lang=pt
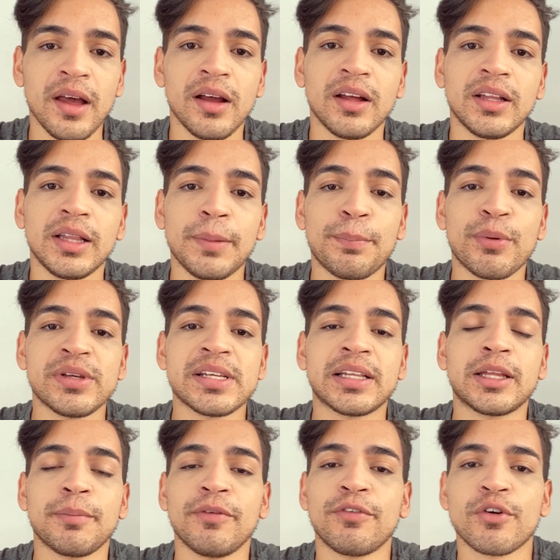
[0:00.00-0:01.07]
Depois ela
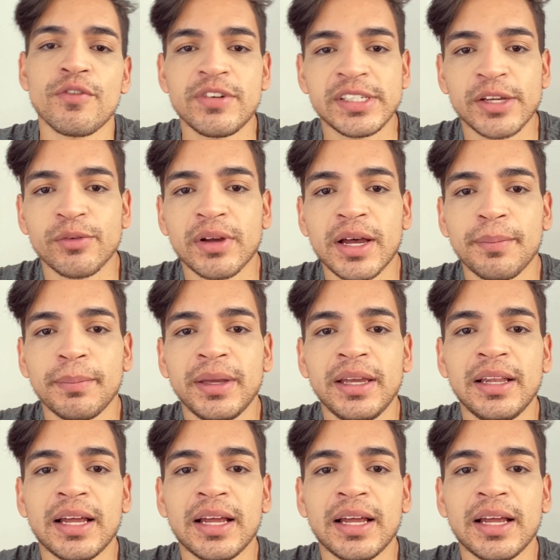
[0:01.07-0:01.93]
também foi conversar com Camila.